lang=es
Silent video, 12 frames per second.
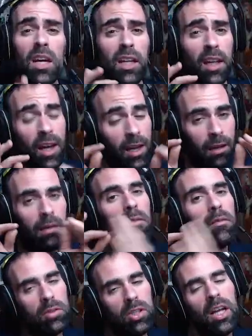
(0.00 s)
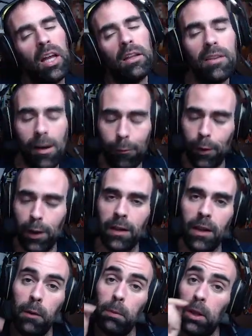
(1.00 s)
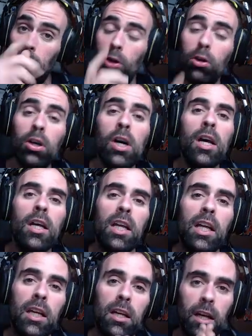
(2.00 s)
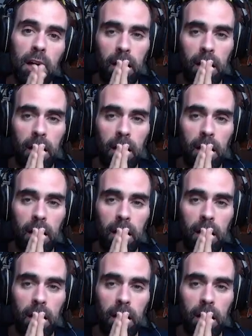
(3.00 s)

que lleguéis al final del vídeo y